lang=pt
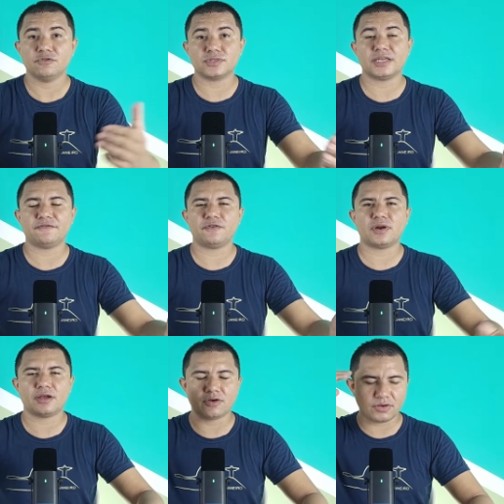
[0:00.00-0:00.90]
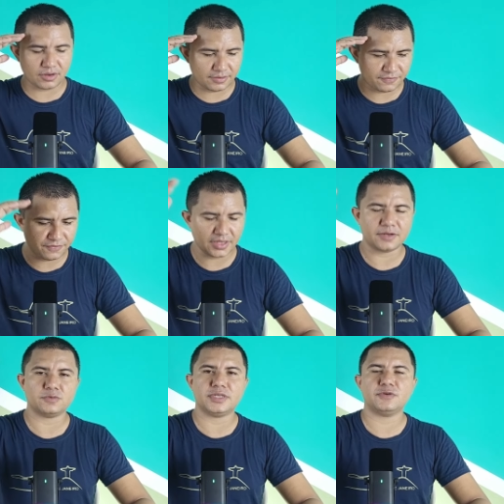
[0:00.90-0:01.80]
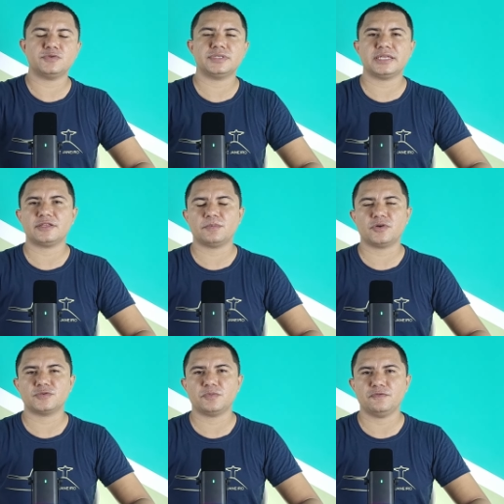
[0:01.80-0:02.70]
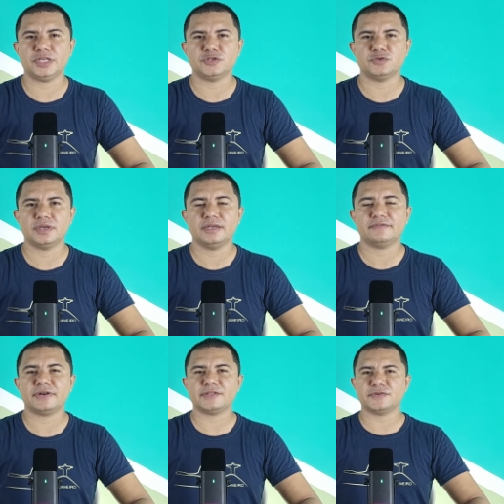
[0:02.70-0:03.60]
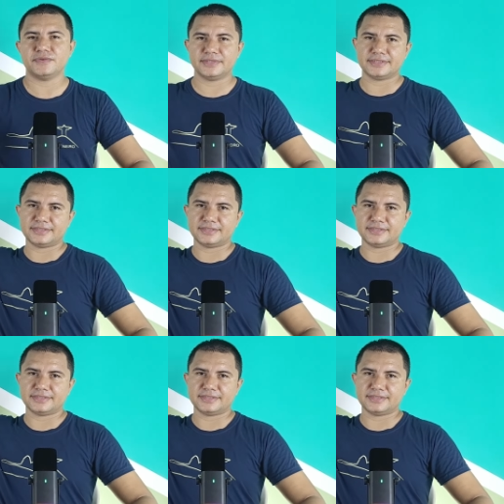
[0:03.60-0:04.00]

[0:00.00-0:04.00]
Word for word: sair fora agora, fiquem com Deus e até o próximo vídeo. Falou!